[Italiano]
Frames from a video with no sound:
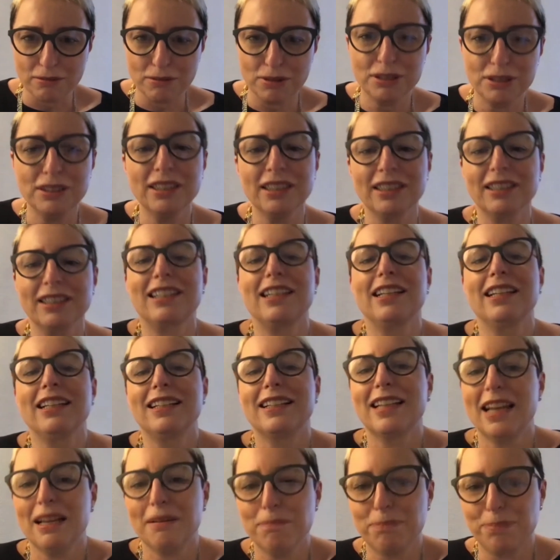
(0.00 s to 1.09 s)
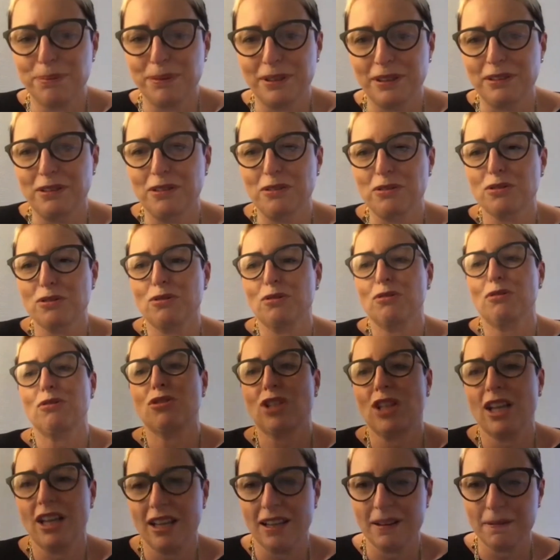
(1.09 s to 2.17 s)
Vuol dire che il gap non solo
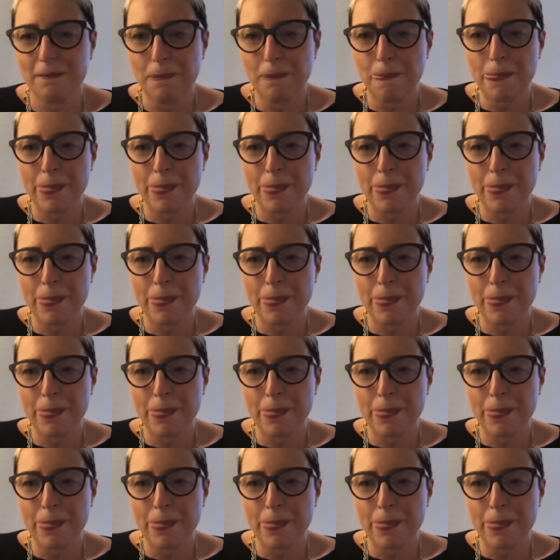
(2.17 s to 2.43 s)
c'è,